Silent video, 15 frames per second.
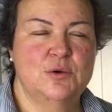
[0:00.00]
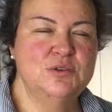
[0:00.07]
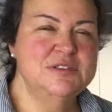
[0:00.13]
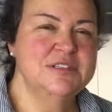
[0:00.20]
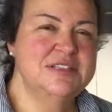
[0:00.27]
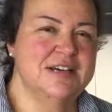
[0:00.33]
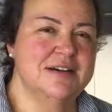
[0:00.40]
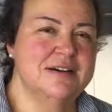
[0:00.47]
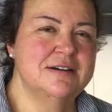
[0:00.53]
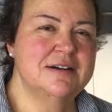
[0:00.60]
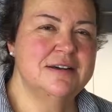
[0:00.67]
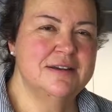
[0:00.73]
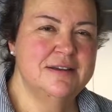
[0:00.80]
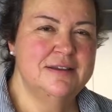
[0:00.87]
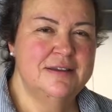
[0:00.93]
Guten
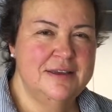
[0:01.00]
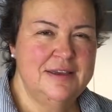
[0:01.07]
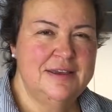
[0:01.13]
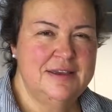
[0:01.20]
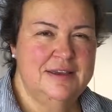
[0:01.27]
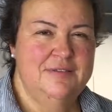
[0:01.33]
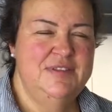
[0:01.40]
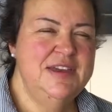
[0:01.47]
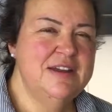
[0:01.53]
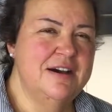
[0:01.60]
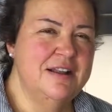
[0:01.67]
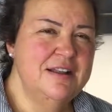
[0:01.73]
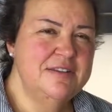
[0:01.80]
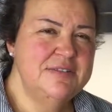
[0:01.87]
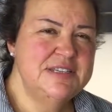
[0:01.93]
Tag. Wir
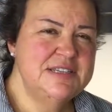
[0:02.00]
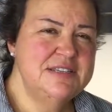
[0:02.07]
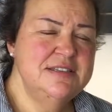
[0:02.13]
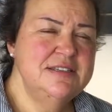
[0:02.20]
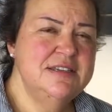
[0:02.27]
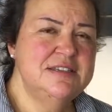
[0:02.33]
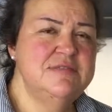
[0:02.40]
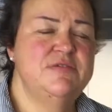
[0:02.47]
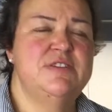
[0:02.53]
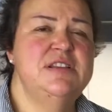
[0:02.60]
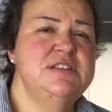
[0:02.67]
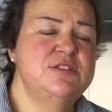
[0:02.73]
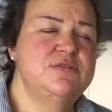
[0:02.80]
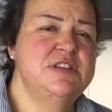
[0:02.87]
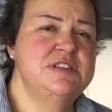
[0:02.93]
alle wissen, dass wir
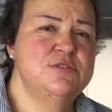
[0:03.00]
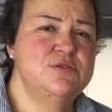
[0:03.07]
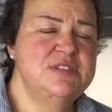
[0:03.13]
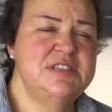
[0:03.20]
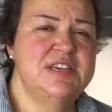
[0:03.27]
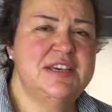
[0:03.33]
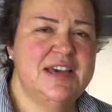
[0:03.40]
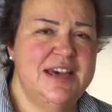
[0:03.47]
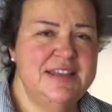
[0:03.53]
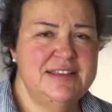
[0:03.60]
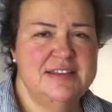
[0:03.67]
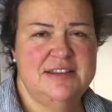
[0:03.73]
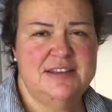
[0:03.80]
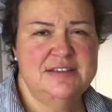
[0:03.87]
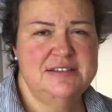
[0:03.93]
viel zu viel
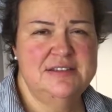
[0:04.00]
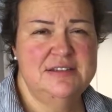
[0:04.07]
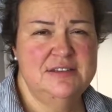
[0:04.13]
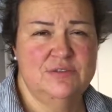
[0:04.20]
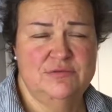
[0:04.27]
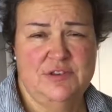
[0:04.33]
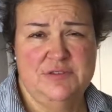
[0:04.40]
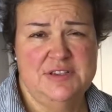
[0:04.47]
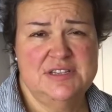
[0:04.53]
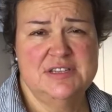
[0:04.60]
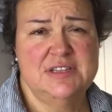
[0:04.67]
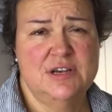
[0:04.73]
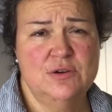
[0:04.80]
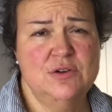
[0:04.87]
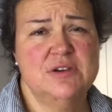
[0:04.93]
Süßigkeiten essen und wir
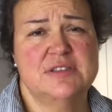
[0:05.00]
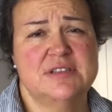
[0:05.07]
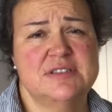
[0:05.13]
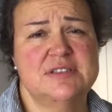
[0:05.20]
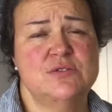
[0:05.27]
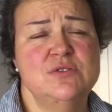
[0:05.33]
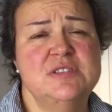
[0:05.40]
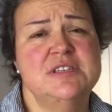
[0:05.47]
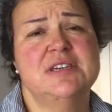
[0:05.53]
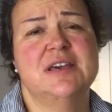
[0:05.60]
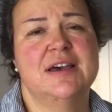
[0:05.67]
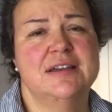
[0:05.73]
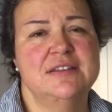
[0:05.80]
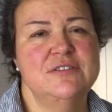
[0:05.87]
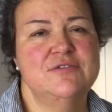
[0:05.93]
wissen auch, dass
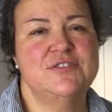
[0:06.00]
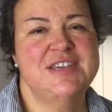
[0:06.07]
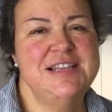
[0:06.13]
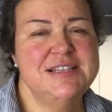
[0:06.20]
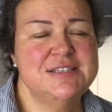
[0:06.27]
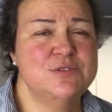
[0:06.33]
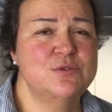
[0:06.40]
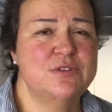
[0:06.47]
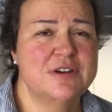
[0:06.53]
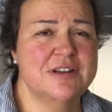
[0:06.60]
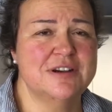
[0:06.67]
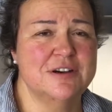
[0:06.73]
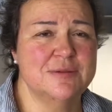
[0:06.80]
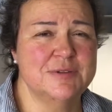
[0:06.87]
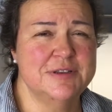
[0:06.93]
Süßigkeiten viel Zucker
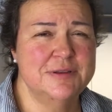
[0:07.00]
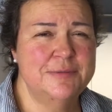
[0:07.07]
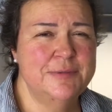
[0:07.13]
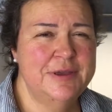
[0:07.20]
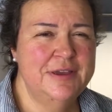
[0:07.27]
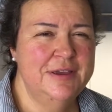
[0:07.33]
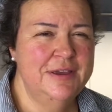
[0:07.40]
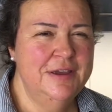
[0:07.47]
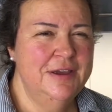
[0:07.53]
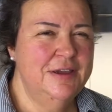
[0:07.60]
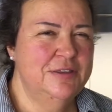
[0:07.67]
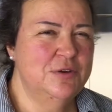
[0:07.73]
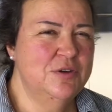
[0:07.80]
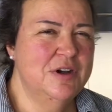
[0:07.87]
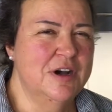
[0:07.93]
haben.
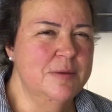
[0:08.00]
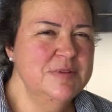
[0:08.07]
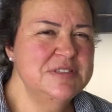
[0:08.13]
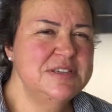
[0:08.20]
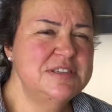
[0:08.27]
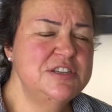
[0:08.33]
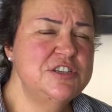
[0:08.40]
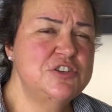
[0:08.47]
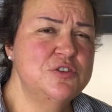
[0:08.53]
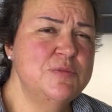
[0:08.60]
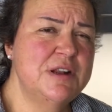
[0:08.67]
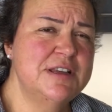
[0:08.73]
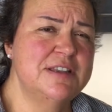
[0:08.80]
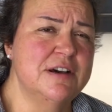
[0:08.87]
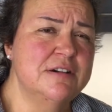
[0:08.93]
Doch haben Sie sich schon
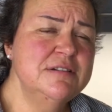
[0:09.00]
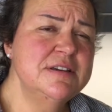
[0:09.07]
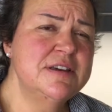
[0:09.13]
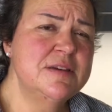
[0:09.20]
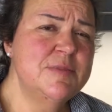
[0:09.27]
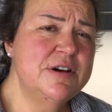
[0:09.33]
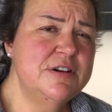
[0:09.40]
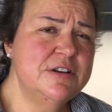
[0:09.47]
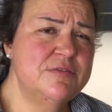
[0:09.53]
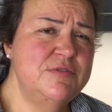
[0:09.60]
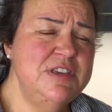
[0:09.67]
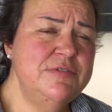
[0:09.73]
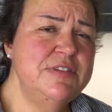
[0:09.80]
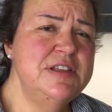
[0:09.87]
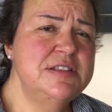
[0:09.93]
mal Gedanken gemacht,
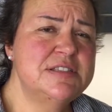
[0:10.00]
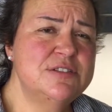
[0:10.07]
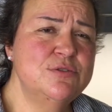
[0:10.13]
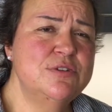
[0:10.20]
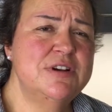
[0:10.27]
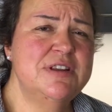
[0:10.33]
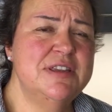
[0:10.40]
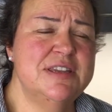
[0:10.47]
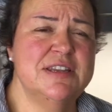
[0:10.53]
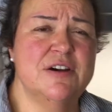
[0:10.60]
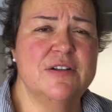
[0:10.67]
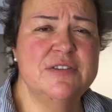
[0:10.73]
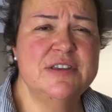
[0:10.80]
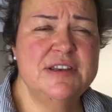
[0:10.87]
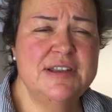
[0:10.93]
wie viel Zucker in
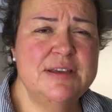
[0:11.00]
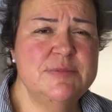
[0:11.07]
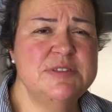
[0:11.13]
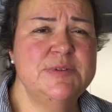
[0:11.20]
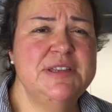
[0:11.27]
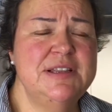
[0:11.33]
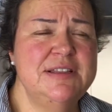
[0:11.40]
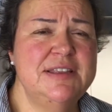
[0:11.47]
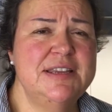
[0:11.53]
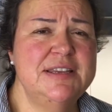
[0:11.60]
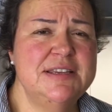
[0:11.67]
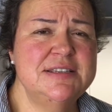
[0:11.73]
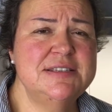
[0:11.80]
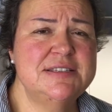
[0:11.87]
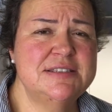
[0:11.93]
anderen Lebensmitteln drin
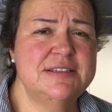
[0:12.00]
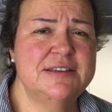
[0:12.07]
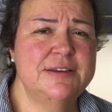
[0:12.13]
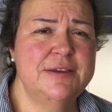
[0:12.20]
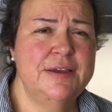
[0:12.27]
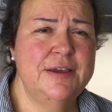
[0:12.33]
ist?